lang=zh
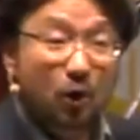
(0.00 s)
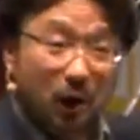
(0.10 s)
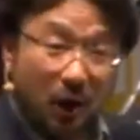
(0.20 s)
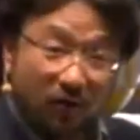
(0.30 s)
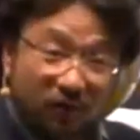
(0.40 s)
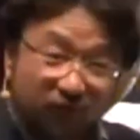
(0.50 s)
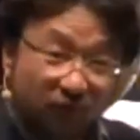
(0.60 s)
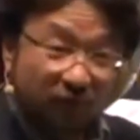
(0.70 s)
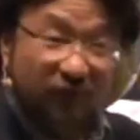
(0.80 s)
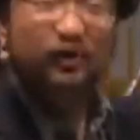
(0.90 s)
呃
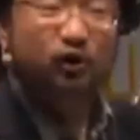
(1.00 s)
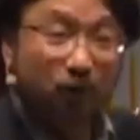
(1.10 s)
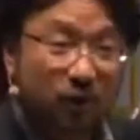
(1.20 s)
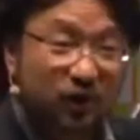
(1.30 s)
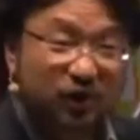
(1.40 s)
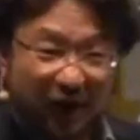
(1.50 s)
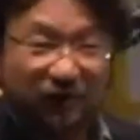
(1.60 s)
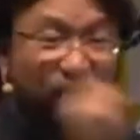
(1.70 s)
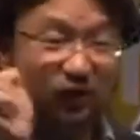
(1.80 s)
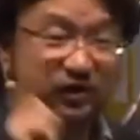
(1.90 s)
Victor，人
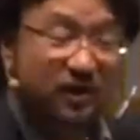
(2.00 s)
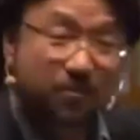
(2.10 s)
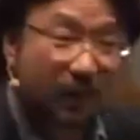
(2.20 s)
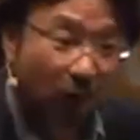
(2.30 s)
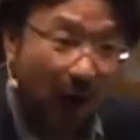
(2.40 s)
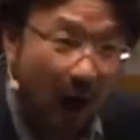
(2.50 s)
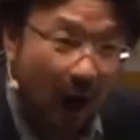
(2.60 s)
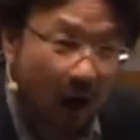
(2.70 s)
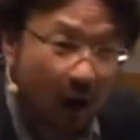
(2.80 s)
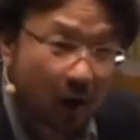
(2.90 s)
的得胜没有啊。
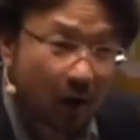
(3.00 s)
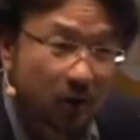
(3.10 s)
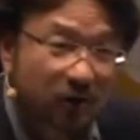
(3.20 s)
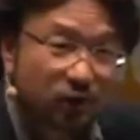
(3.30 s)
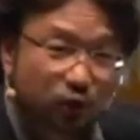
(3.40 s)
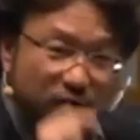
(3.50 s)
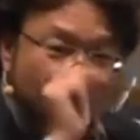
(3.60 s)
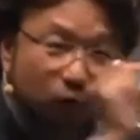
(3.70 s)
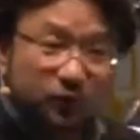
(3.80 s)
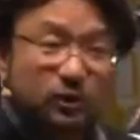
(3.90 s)
他说是
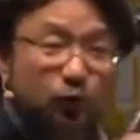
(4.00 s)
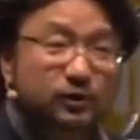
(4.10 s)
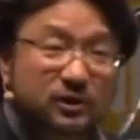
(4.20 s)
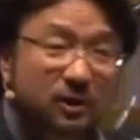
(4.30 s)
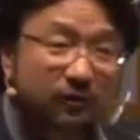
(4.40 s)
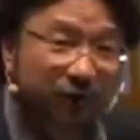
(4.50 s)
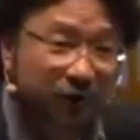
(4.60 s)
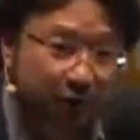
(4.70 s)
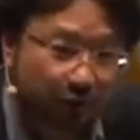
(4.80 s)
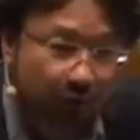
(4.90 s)
Christus
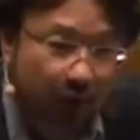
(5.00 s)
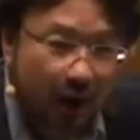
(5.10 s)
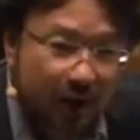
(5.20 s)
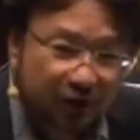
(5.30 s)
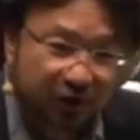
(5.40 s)
Victor，是